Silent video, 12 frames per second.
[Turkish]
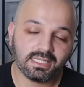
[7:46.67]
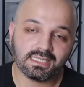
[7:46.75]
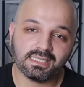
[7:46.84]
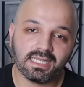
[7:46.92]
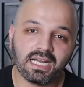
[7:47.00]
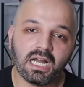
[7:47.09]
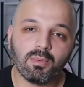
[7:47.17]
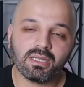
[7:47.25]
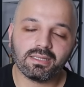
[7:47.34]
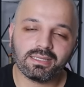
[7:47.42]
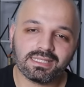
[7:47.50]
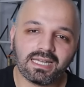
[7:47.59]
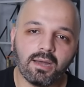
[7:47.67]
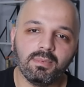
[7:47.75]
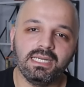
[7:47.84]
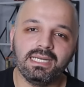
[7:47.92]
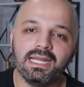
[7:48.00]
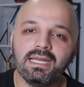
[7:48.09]
Aslında kaba
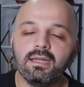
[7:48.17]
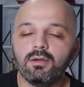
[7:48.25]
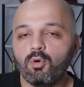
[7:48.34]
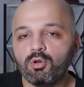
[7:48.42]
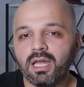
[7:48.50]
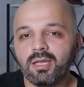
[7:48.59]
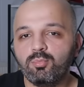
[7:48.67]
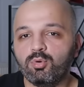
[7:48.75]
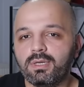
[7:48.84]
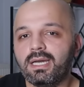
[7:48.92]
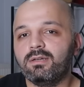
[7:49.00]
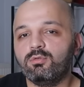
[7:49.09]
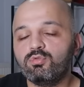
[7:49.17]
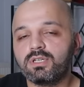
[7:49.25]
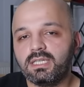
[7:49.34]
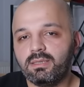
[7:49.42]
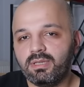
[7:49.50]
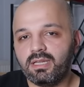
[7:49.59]
tabirle olay bu. Yani 3
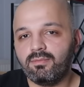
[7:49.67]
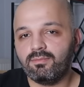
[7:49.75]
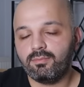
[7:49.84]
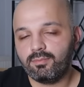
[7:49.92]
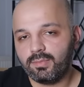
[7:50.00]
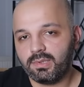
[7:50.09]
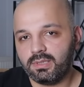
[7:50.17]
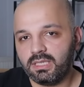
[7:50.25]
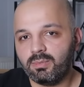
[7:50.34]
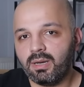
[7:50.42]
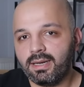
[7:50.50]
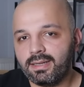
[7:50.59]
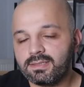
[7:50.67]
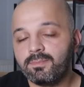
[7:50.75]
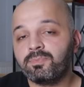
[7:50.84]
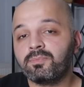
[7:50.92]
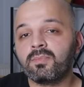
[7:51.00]
kademeden e, ibaret.